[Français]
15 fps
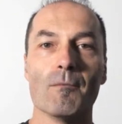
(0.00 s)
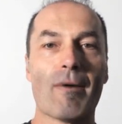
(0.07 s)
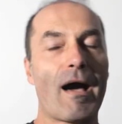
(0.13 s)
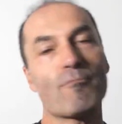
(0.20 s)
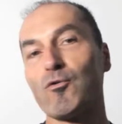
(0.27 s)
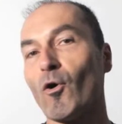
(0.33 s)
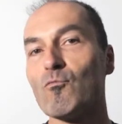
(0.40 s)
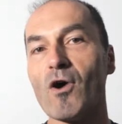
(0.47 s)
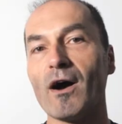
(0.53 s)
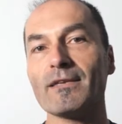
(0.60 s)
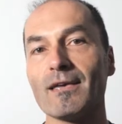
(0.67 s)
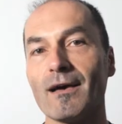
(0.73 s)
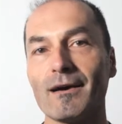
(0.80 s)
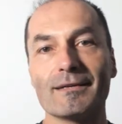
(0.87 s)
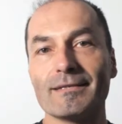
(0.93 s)
Bah, pour moi,
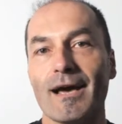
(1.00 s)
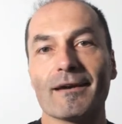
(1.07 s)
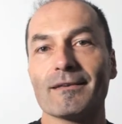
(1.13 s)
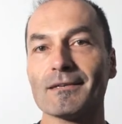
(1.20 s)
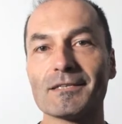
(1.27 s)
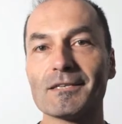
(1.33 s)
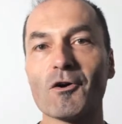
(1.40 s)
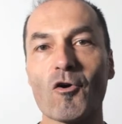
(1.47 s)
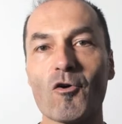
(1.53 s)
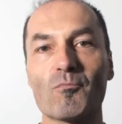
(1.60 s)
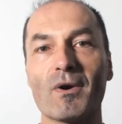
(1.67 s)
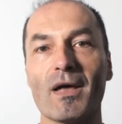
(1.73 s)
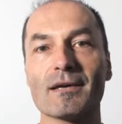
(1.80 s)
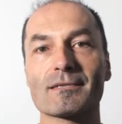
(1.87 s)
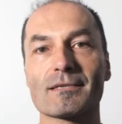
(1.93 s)
il n'y a, rien qui
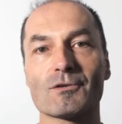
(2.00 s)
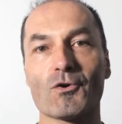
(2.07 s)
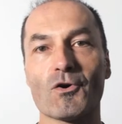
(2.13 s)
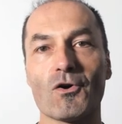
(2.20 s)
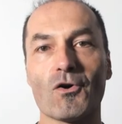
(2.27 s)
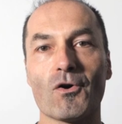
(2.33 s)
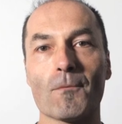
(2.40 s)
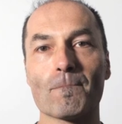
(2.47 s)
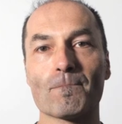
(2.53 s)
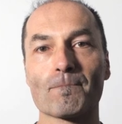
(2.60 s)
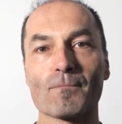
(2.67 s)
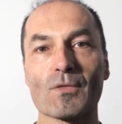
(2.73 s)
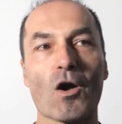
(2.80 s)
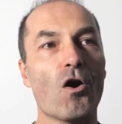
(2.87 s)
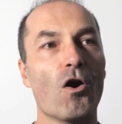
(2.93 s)
remplace euh,
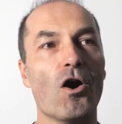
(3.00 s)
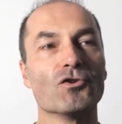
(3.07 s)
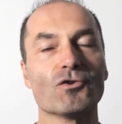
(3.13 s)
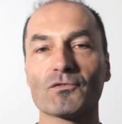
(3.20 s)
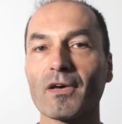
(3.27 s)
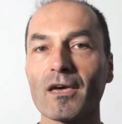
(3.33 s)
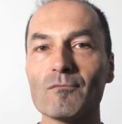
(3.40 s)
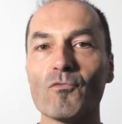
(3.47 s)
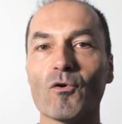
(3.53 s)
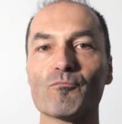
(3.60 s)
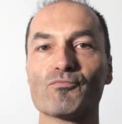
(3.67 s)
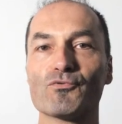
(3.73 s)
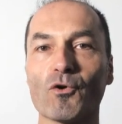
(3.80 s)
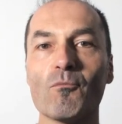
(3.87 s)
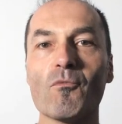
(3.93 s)
un entraînement
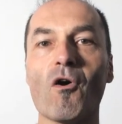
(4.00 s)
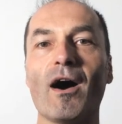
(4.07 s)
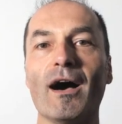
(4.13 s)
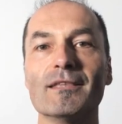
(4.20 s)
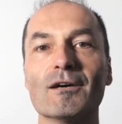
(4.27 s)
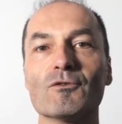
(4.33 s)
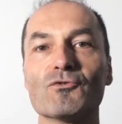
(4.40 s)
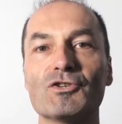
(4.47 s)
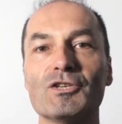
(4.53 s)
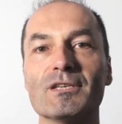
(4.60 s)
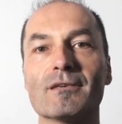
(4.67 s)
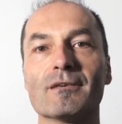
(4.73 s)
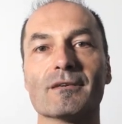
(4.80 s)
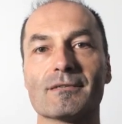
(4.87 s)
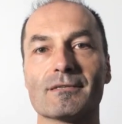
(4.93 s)
purement
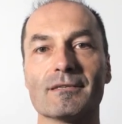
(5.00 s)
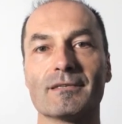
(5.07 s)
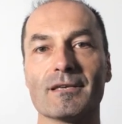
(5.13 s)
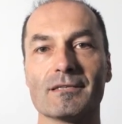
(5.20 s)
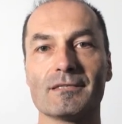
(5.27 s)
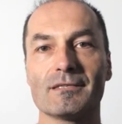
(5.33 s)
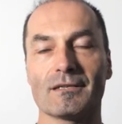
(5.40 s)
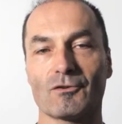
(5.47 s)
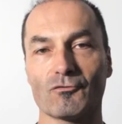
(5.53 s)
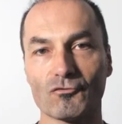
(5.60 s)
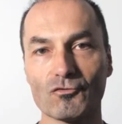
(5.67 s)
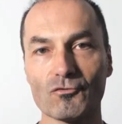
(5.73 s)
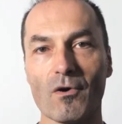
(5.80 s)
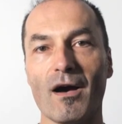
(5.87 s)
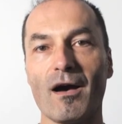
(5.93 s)
analogique, c'est-à-dire
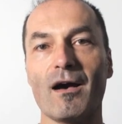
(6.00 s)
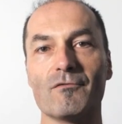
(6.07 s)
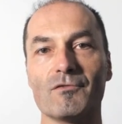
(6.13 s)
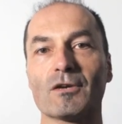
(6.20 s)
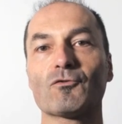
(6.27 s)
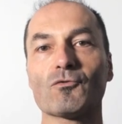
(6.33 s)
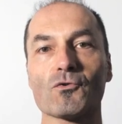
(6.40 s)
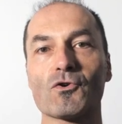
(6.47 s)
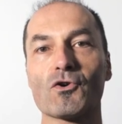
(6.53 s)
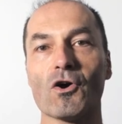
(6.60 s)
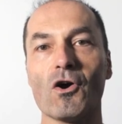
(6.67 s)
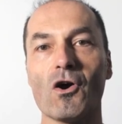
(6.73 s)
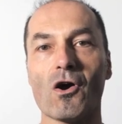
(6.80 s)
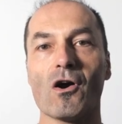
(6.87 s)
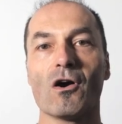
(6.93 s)
toi avec ton
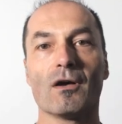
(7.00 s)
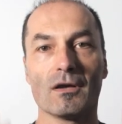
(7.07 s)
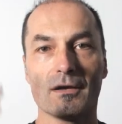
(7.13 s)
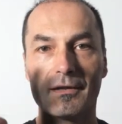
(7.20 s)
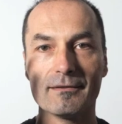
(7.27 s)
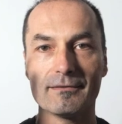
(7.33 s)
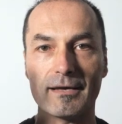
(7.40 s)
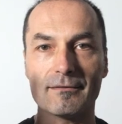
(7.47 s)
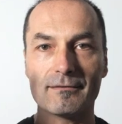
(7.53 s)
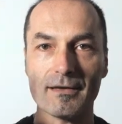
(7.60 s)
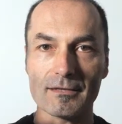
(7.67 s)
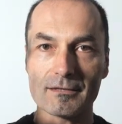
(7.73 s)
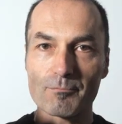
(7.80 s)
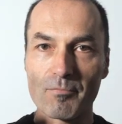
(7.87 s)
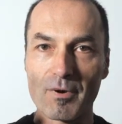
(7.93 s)
corps, ta
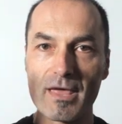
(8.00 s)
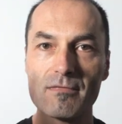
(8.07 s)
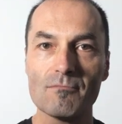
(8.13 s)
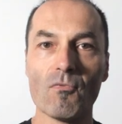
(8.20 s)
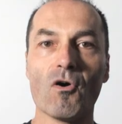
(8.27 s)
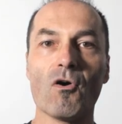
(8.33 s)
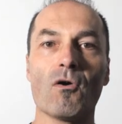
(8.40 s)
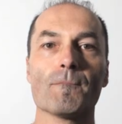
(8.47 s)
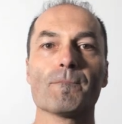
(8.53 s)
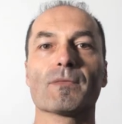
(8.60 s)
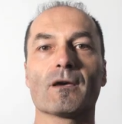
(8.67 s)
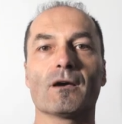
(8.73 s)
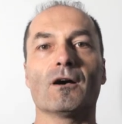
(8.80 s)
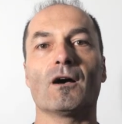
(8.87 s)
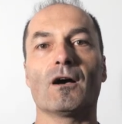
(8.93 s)
tête pleinement
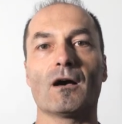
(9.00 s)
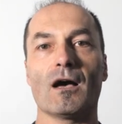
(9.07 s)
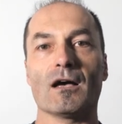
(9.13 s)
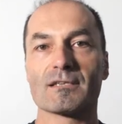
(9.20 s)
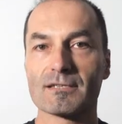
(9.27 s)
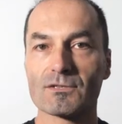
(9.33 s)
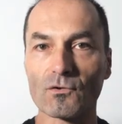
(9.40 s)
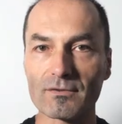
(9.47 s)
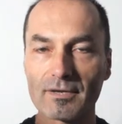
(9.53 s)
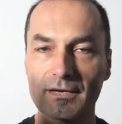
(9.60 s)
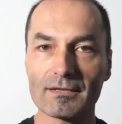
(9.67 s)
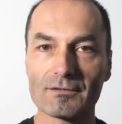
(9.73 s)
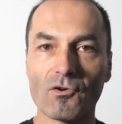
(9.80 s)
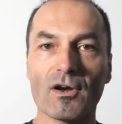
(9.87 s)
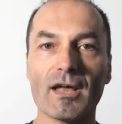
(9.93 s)
euh,
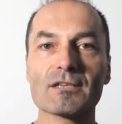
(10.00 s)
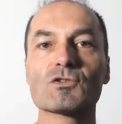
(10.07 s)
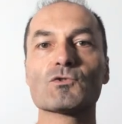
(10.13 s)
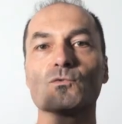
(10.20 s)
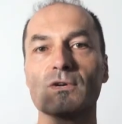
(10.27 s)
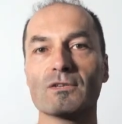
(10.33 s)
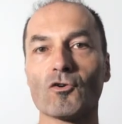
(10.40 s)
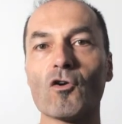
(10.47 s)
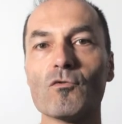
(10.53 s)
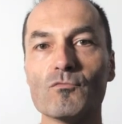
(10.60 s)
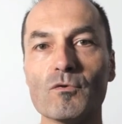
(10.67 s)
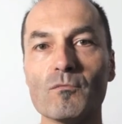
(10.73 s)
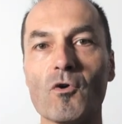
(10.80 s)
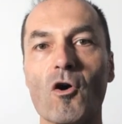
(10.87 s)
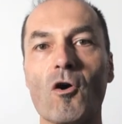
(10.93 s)
centrée dans l'action et dans le
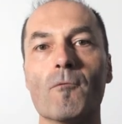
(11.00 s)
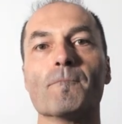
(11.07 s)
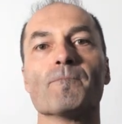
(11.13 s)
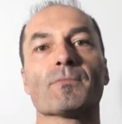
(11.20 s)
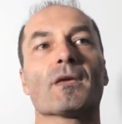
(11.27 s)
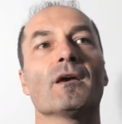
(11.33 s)
moment,